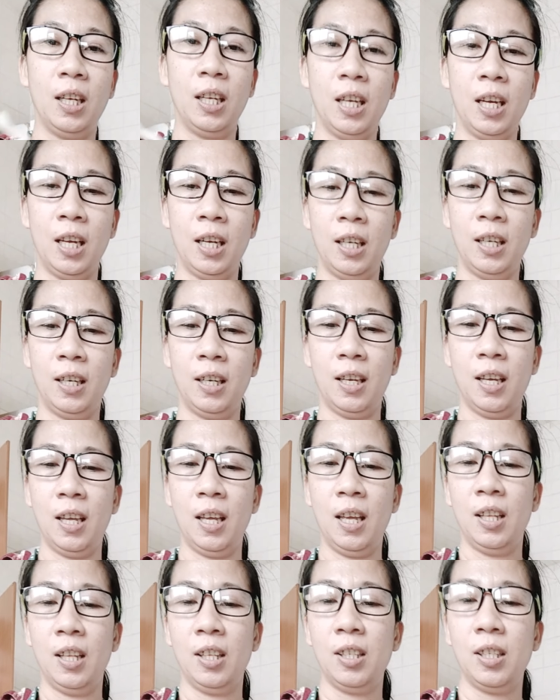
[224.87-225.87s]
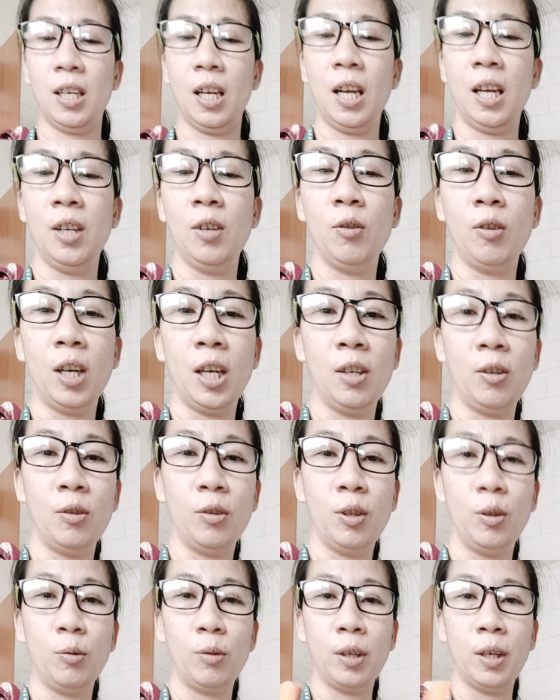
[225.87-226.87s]
Ha? Saka yung ano,
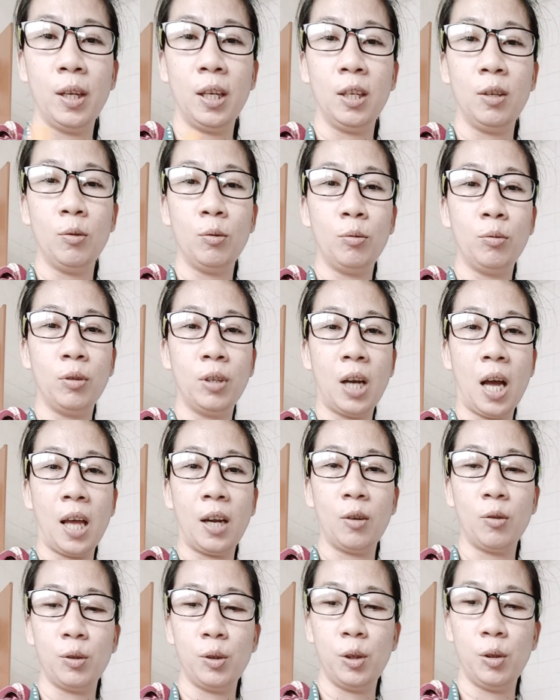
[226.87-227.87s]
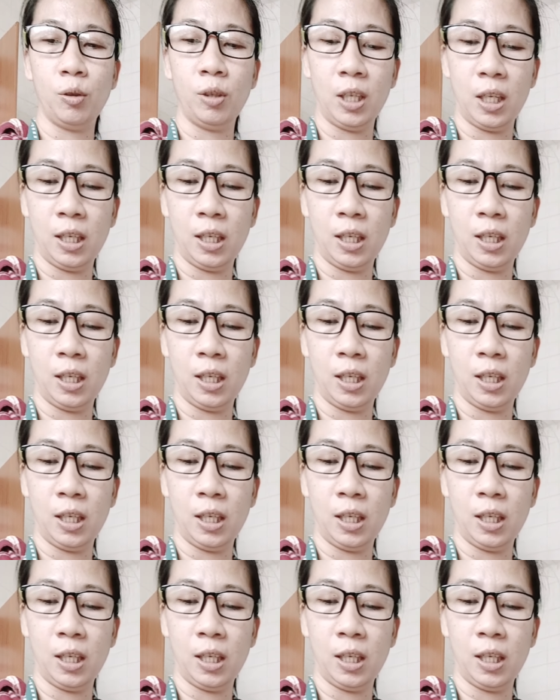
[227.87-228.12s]
yung, yung carrots nyo,